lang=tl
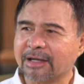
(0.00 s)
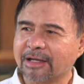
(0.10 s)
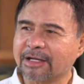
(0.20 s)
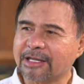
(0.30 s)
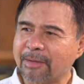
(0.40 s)

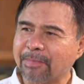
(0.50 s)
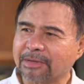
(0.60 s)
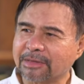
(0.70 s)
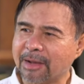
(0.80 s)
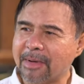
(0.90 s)
na
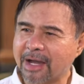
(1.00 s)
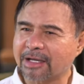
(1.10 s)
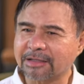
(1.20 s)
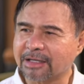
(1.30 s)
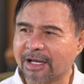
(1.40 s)
dapat na
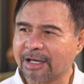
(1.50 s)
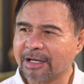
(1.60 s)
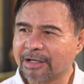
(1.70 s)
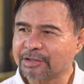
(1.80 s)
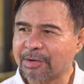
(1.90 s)
makita
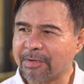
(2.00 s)
sa